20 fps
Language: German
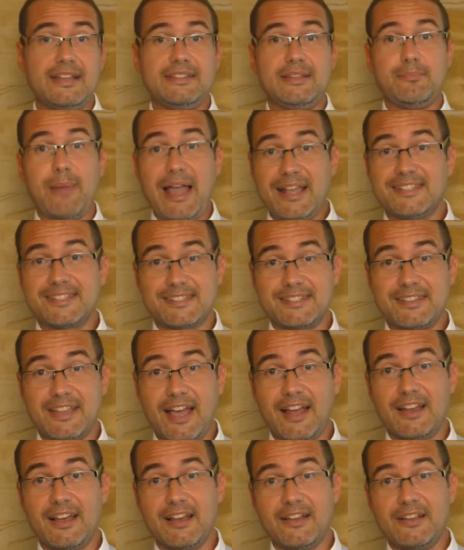die meisten
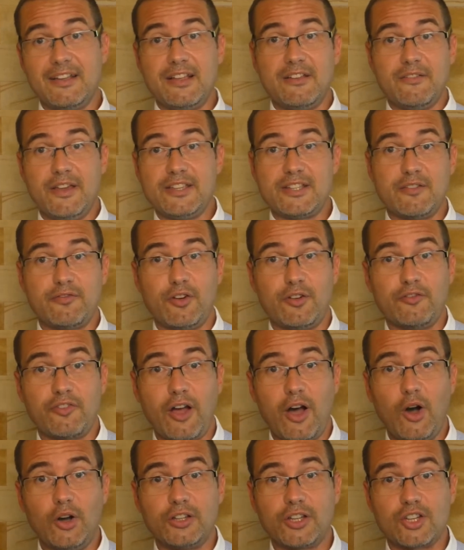Kerle, welche von
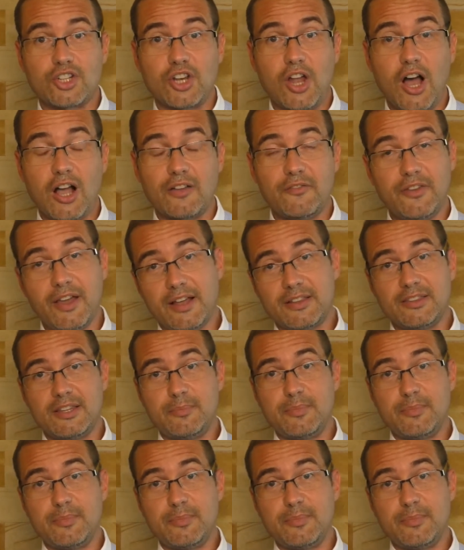Frauen geschlagen werden,